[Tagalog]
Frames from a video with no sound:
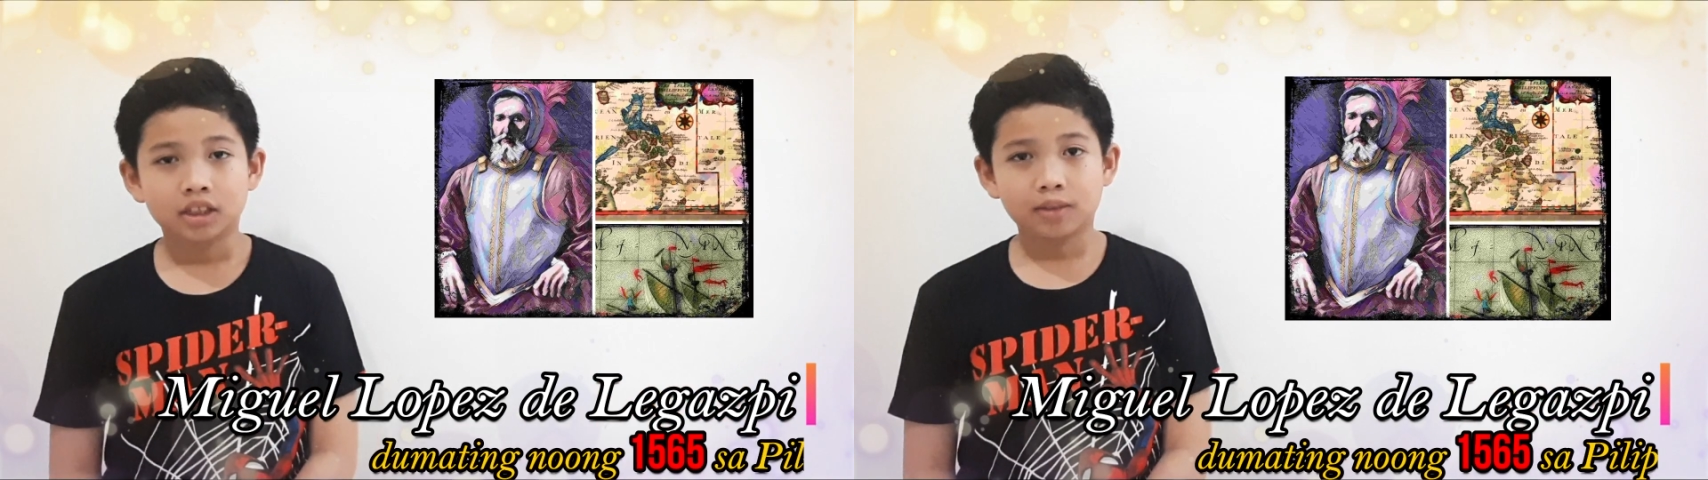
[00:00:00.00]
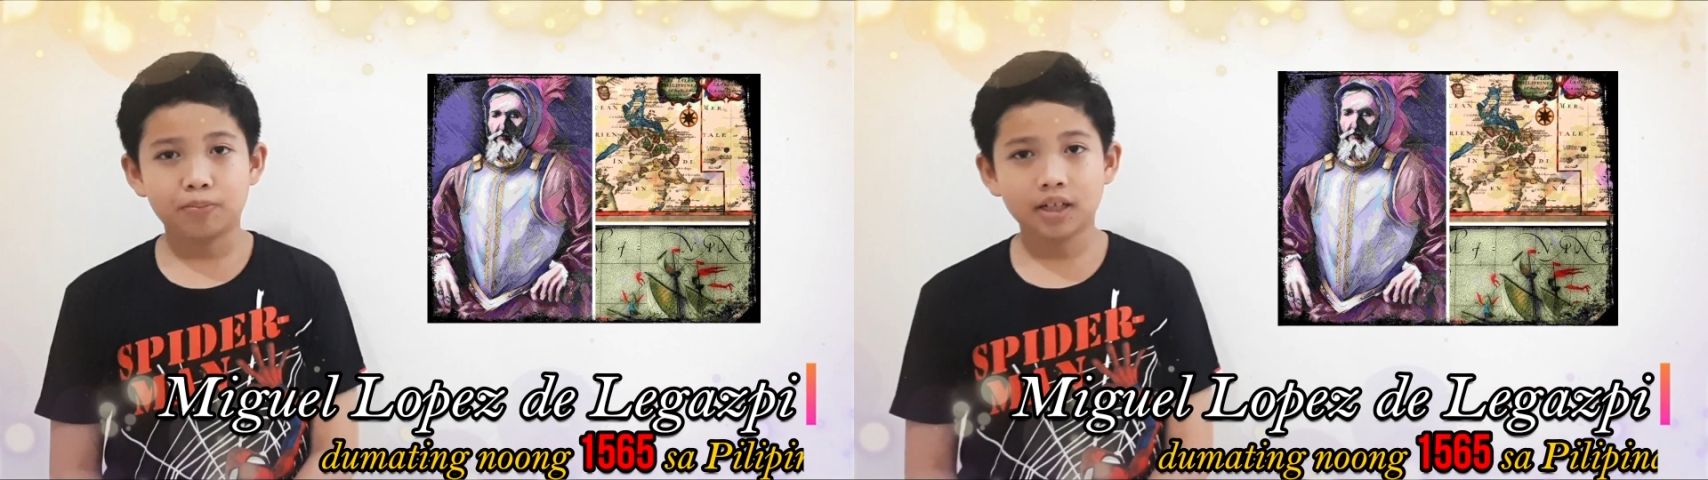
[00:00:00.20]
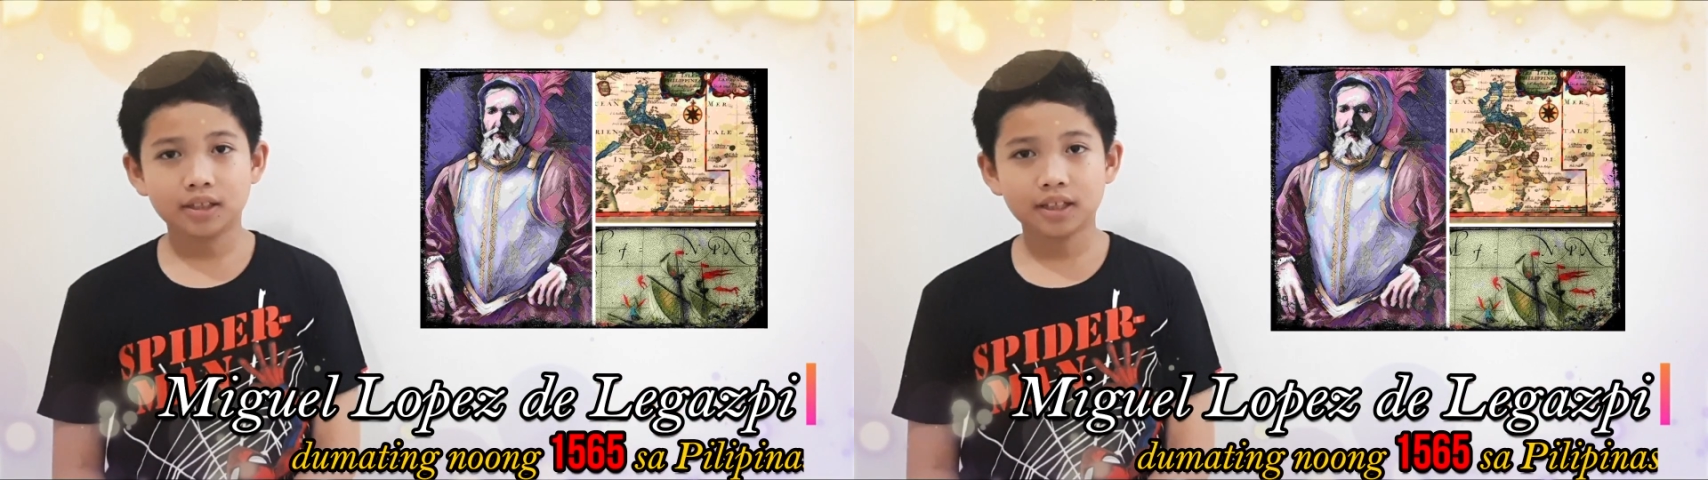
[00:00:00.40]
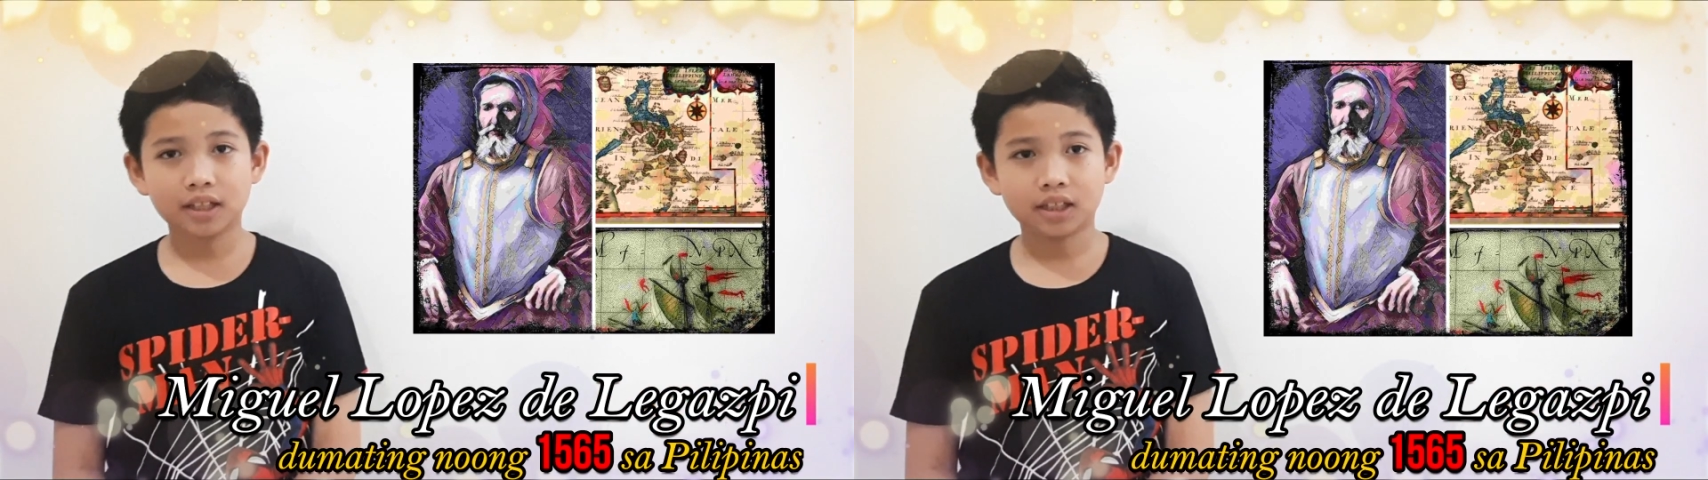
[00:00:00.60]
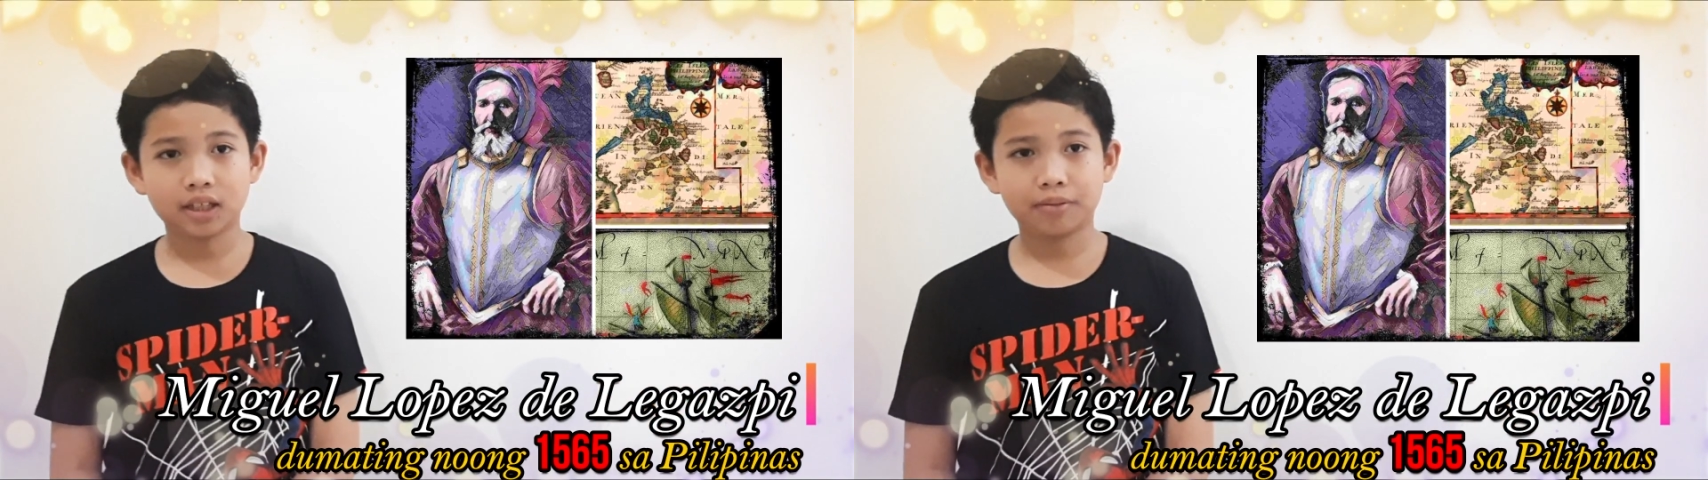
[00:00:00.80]

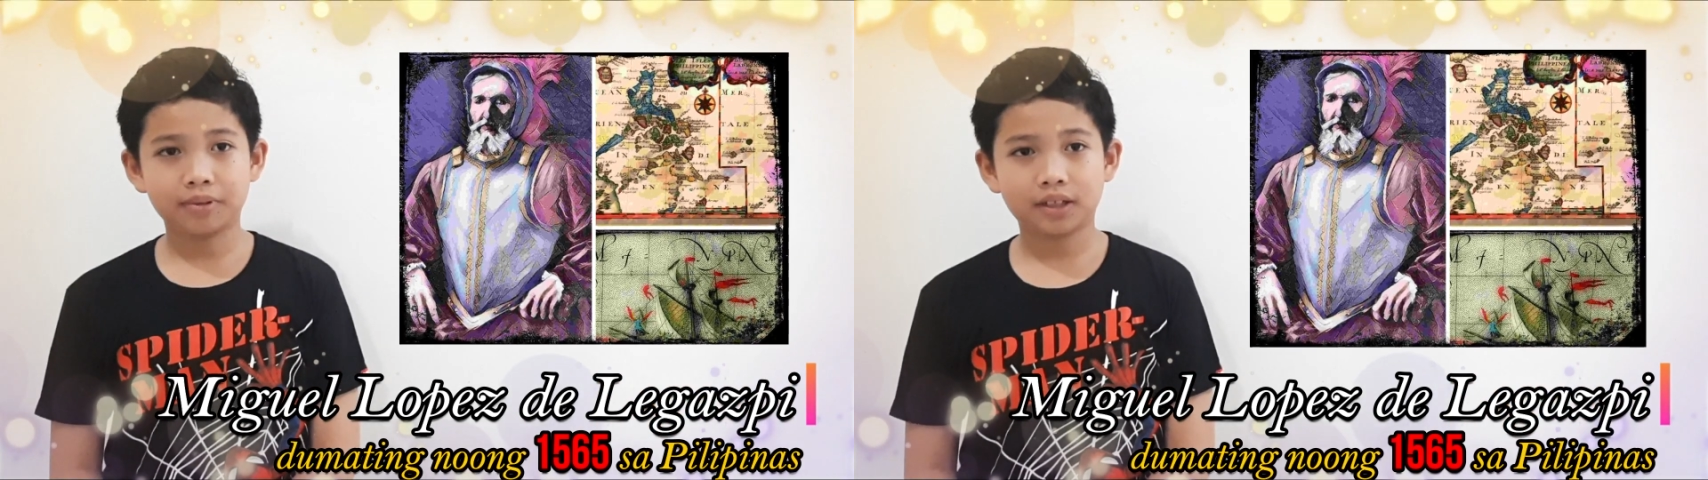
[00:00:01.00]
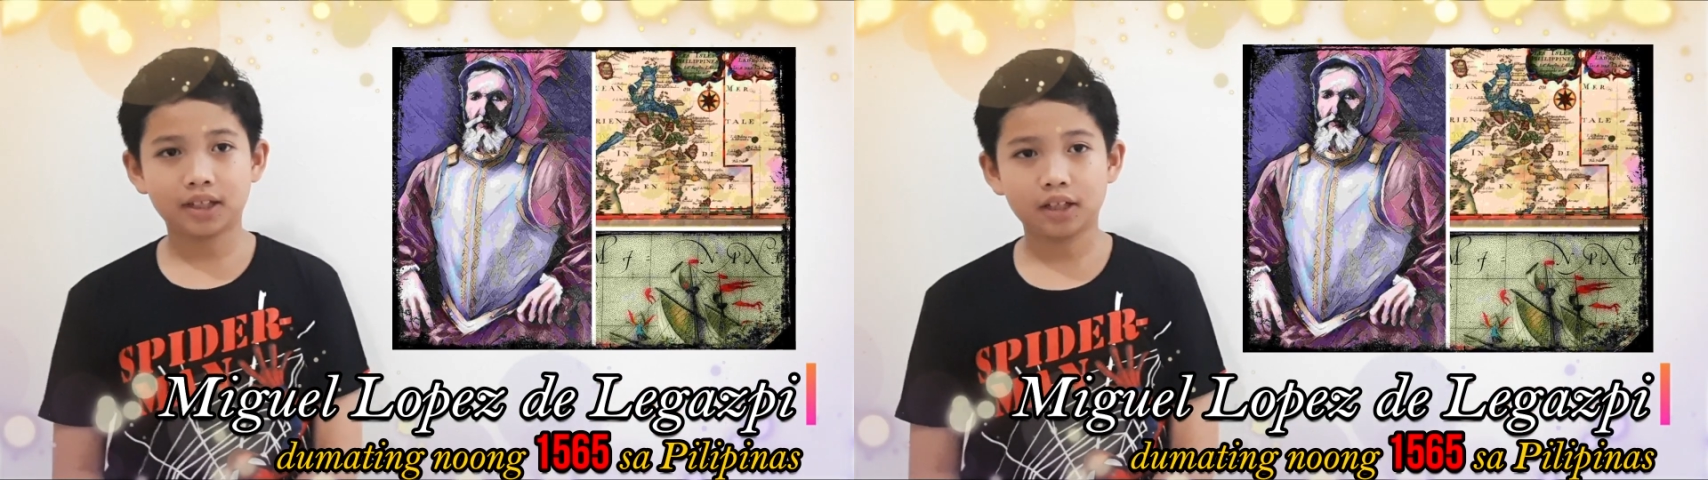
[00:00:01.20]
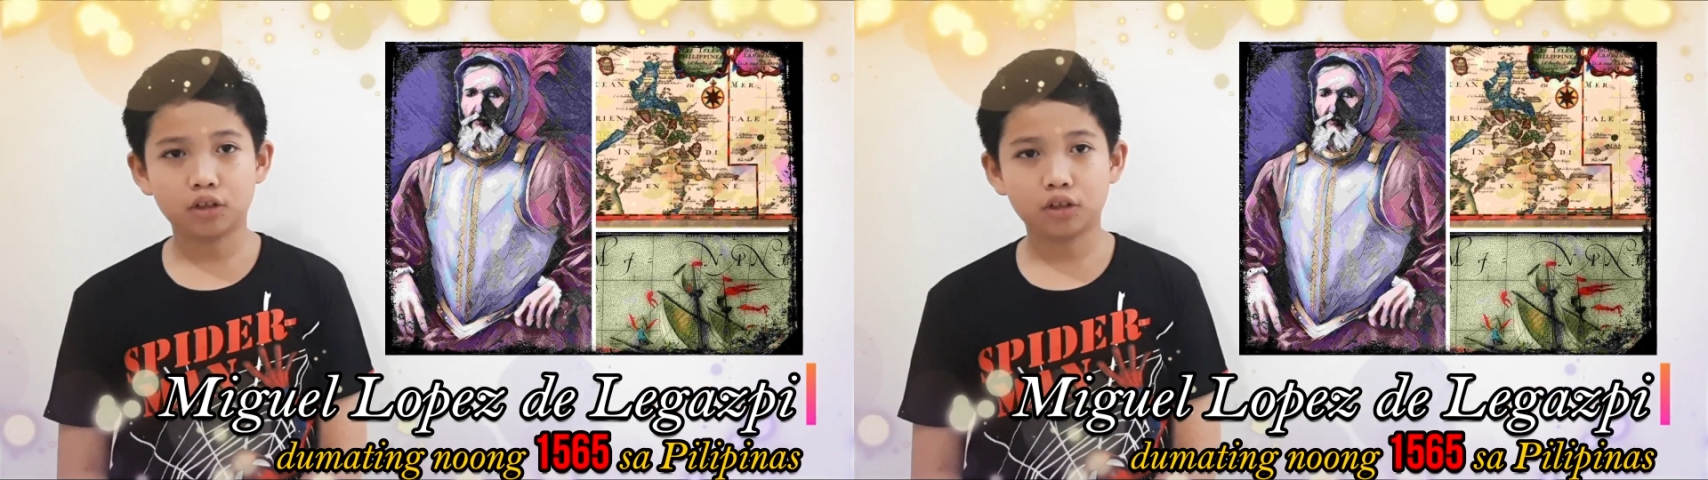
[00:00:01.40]
pagdating ni Miguel